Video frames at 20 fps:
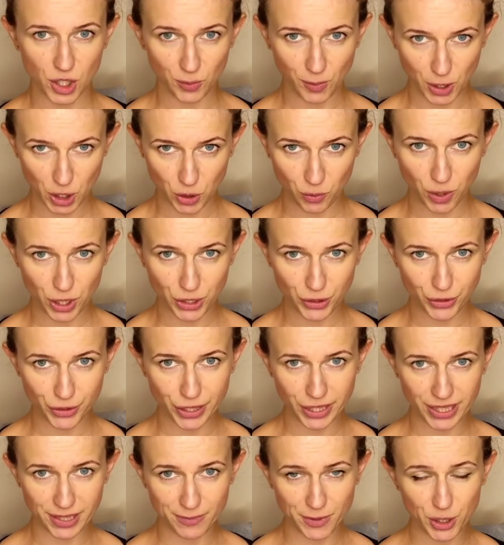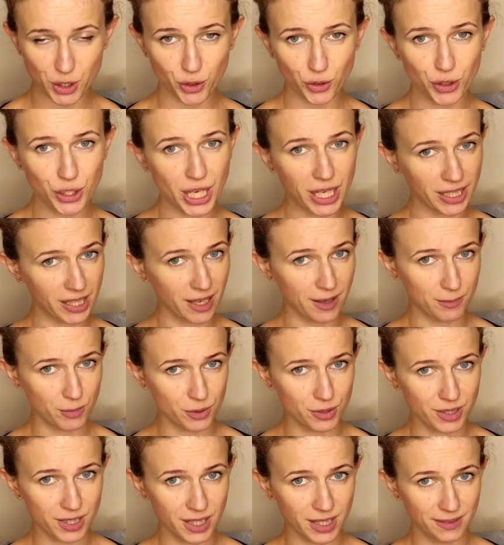Zobaczyłeś, co za tym stoi, jakie
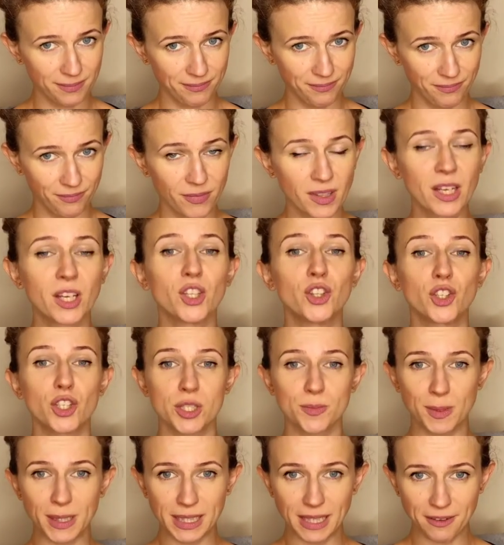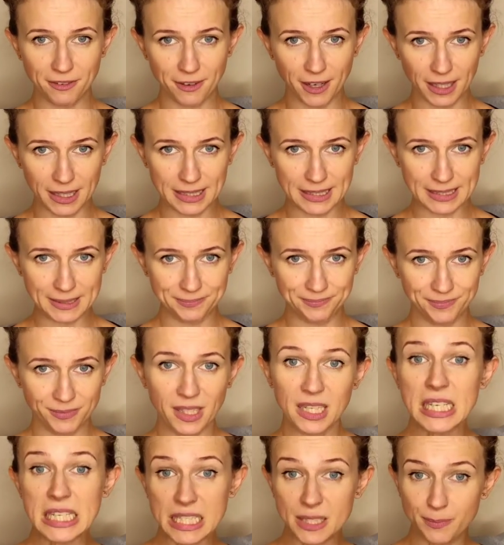emocje? To zbadaj fakty.
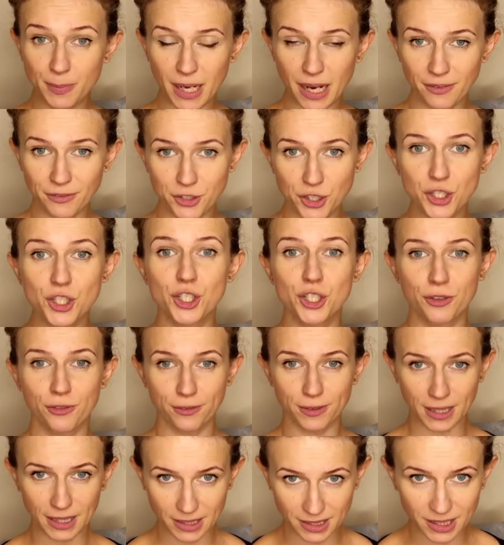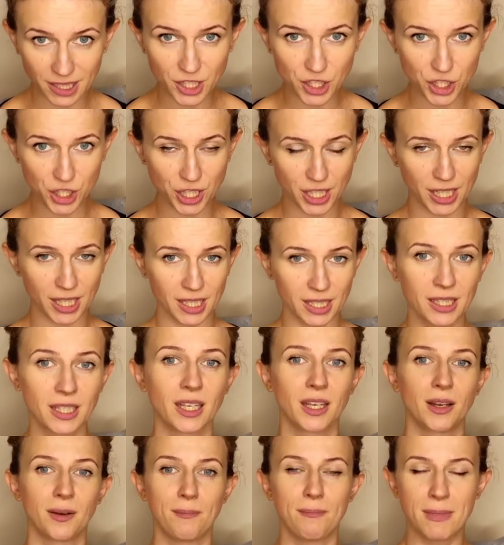Sprawdź, czy faktycznie
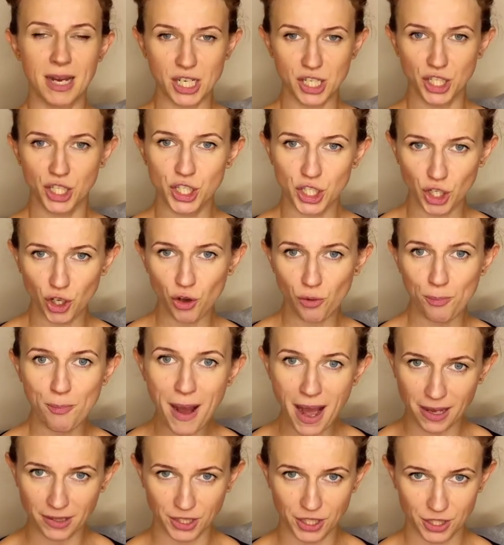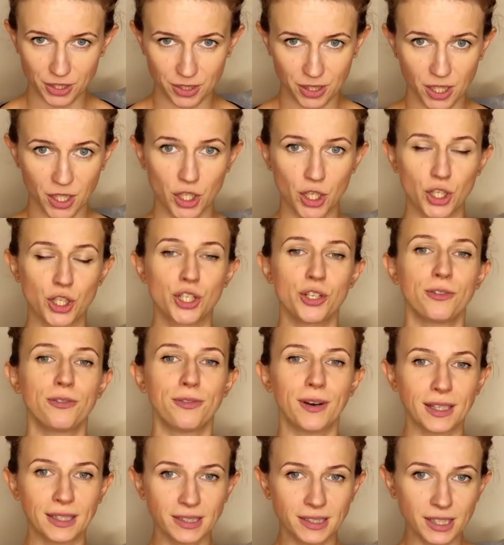masz się czego bać, czy
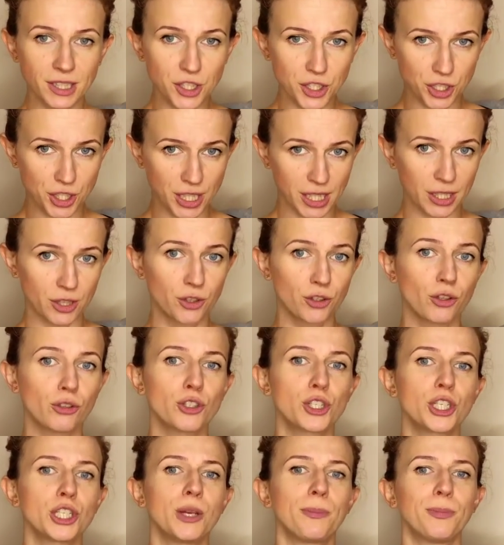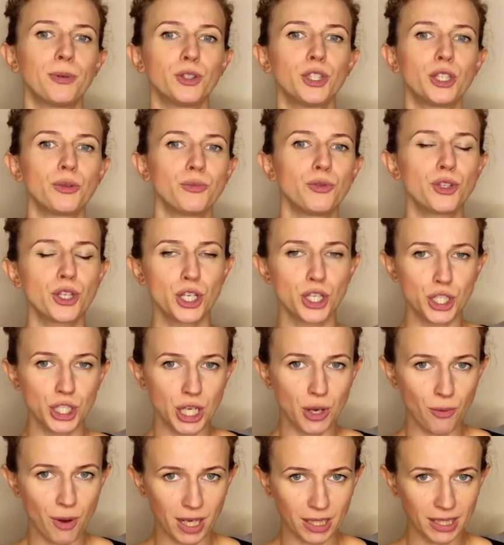faktycznie to, że nie podejmujesz
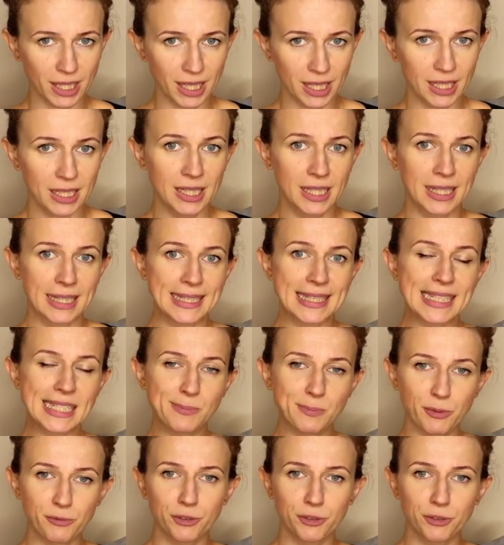działania, jest